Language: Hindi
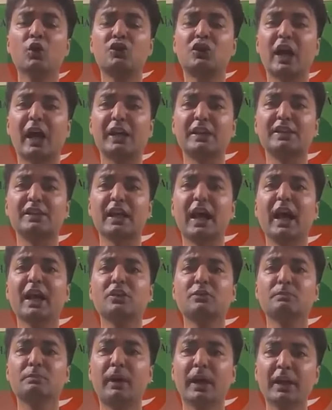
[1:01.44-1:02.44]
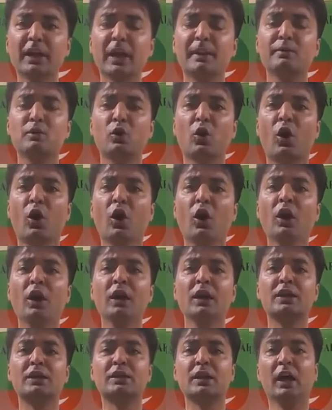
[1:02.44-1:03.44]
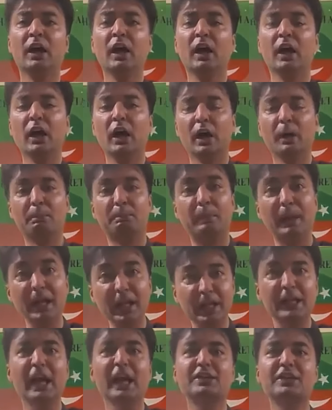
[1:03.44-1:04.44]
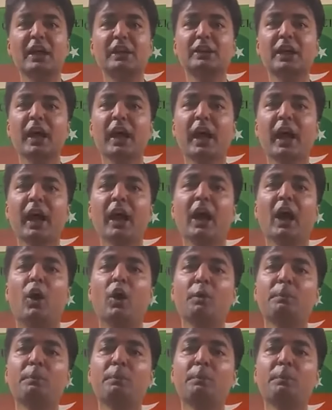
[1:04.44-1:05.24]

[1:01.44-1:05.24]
वो जालसाज मरियम को बरी किया जाता है